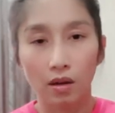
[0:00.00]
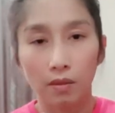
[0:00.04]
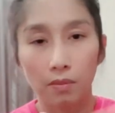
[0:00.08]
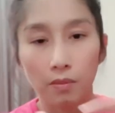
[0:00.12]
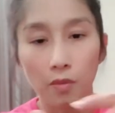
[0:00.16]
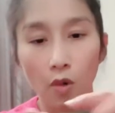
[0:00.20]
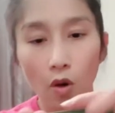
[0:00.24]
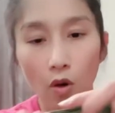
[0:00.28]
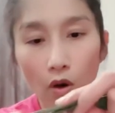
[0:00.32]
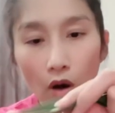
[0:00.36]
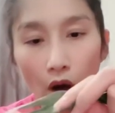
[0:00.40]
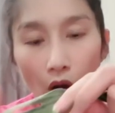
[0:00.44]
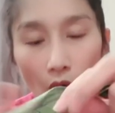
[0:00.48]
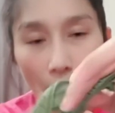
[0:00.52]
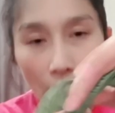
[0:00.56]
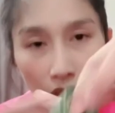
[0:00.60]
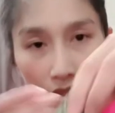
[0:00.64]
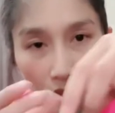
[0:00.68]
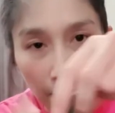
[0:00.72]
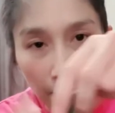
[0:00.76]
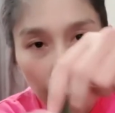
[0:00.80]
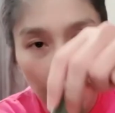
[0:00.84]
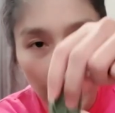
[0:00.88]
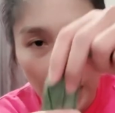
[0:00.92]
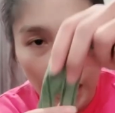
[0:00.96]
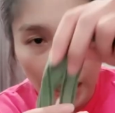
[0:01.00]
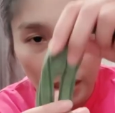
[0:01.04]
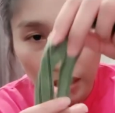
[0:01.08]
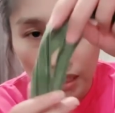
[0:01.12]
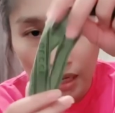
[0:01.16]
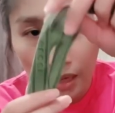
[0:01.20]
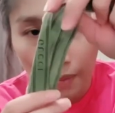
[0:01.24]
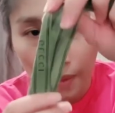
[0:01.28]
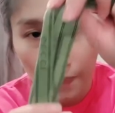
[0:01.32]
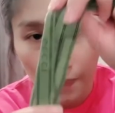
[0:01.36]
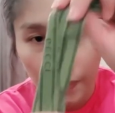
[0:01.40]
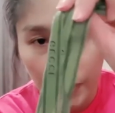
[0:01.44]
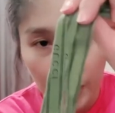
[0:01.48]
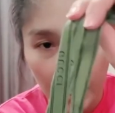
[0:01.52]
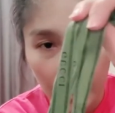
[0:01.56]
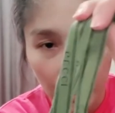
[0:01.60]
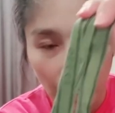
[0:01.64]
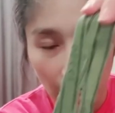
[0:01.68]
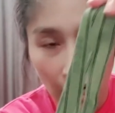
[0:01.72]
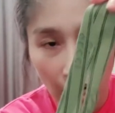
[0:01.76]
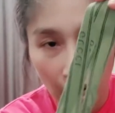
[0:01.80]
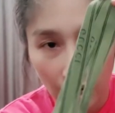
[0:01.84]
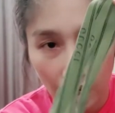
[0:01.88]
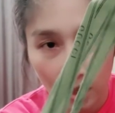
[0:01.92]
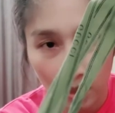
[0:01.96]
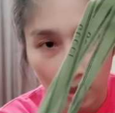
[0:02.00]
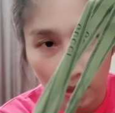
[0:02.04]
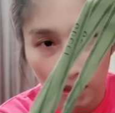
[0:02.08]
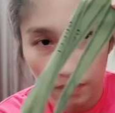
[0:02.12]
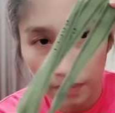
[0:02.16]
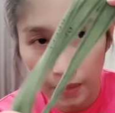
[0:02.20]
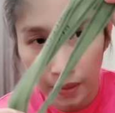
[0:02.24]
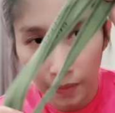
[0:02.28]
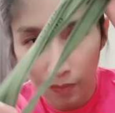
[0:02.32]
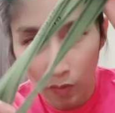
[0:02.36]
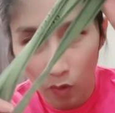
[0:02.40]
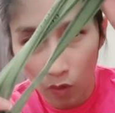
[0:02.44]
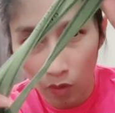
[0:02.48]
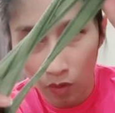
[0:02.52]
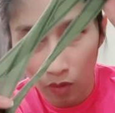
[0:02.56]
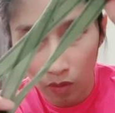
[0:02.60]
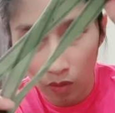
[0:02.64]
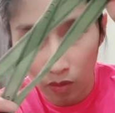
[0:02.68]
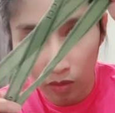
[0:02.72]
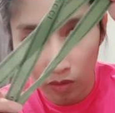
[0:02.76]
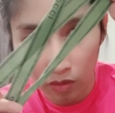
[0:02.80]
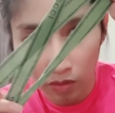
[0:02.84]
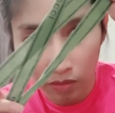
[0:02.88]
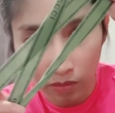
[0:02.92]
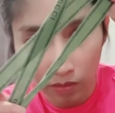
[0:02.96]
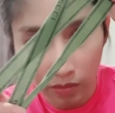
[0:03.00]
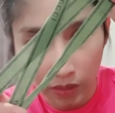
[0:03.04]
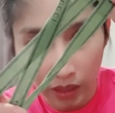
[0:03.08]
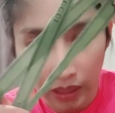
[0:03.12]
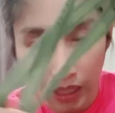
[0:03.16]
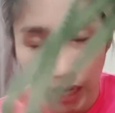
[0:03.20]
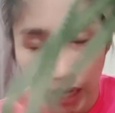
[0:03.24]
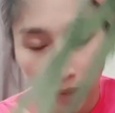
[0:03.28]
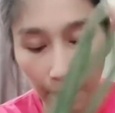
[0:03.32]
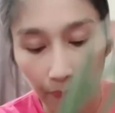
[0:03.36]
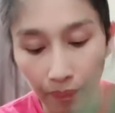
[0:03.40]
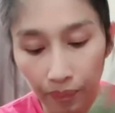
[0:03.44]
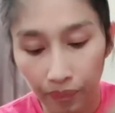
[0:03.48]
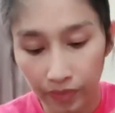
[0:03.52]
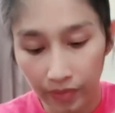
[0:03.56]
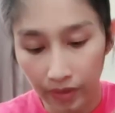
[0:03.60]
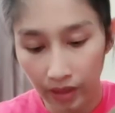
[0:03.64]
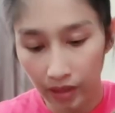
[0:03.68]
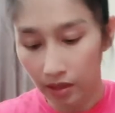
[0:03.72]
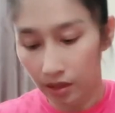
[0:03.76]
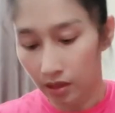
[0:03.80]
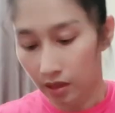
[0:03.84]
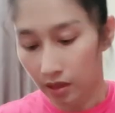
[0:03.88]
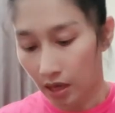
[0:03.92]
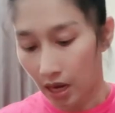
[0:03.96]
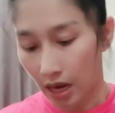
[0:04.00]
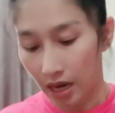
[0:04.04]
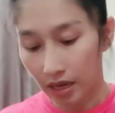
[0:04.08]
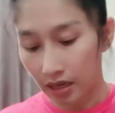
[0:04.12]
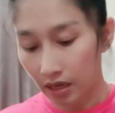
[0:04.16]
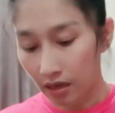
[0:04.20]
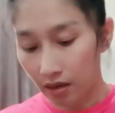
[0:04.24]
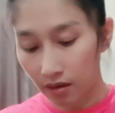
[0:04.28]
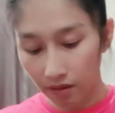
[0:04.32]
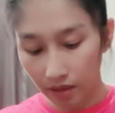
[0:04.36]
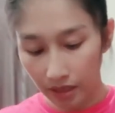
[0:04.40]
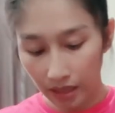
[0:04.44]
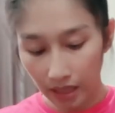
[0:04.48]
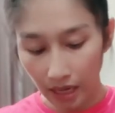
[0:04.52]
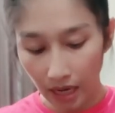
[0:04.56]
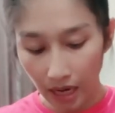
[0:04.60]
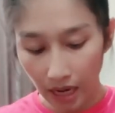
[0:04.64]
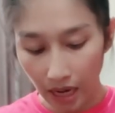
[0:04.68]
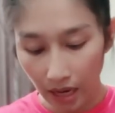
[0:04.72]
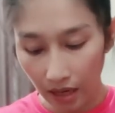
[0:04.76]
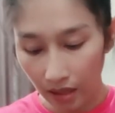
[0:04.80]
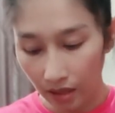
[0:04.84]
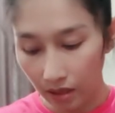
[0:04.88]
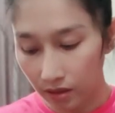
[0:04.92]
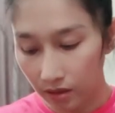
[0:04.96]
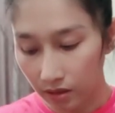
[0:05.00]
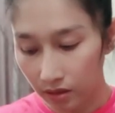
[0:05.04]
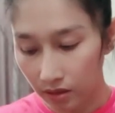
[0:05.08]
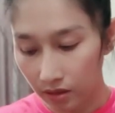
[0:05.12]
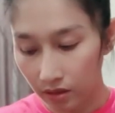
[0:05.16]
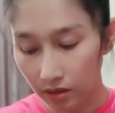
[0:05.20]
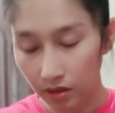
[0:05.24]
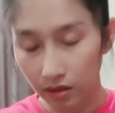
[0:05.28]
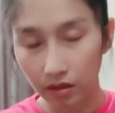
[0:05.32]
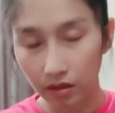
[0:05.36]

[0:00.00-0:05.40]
โบเขาก็จะเป็นลักษณะแบบนี้นะคะก็คือเป็นโบเหมือนกับไอ้นี้เลยนะคะก็คือ